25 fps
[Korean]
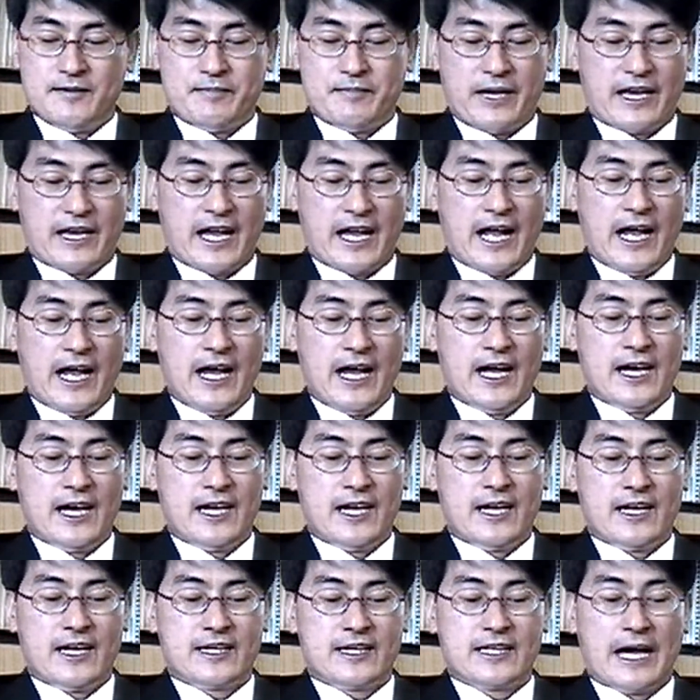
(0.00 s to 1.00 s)
배가
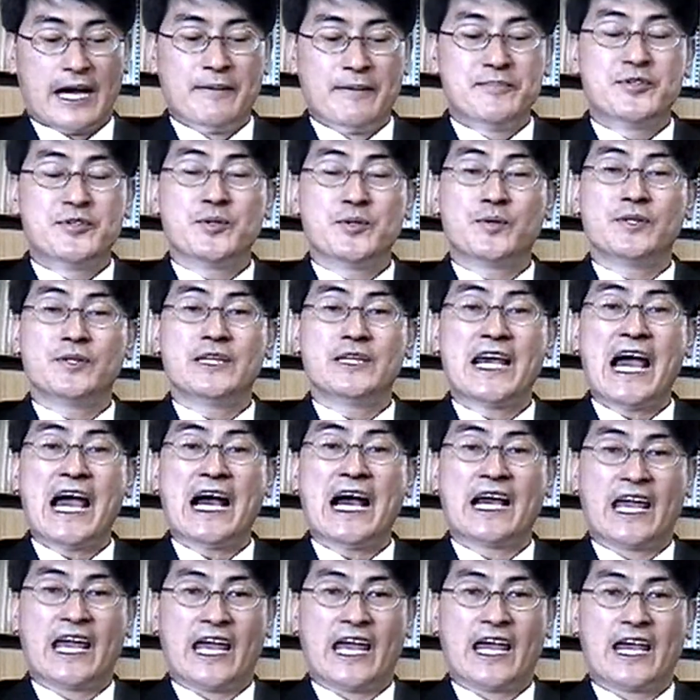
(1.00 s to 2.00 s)
남쪽을
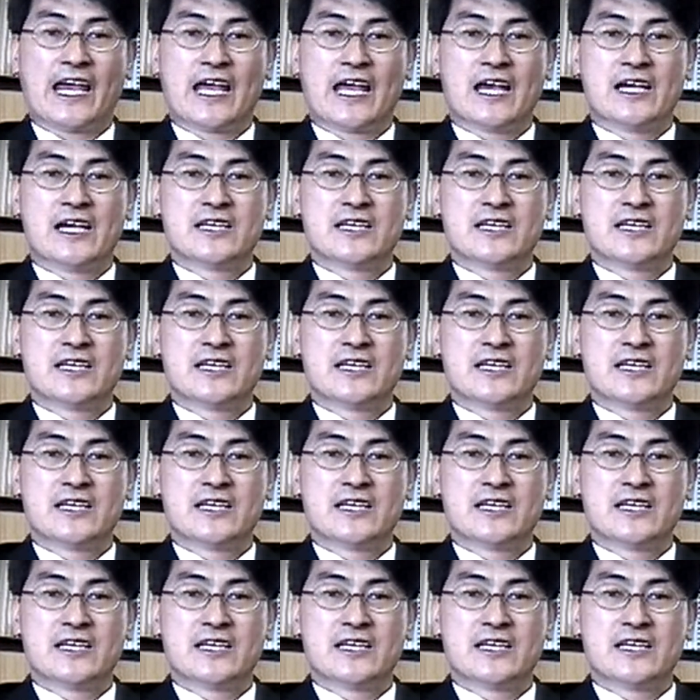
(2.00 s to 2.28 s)
향해